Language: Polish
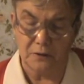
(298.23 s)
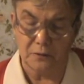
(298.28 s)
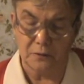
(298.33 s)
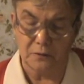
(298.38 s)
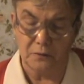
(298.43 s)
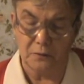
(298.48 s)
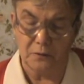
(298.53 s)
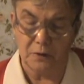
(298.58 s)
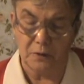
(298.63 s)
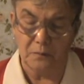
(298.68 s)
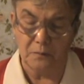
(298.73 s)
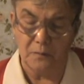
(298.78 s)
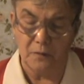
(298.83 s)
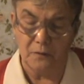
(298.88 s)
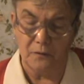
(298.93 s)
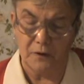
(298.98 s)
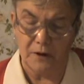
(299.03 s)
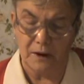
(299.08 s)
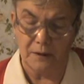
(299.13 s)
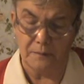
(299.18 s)
o którym
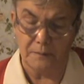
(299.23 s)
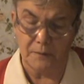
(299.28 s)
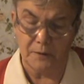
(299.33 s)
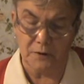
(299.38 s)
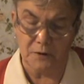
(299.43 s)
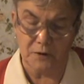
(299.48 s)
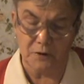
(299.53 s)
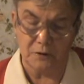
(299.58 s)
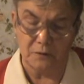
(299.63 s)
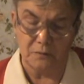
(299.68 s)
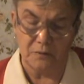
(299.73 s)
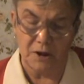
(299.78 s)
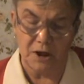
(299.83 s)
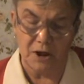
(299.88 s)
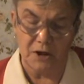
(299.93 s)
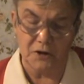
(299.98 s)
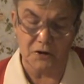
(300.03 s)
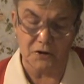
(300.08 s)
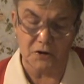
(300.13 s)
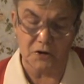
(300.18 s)
mówi apostoł,
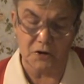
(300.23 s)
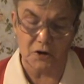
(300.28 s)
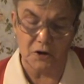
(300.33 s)
nie jest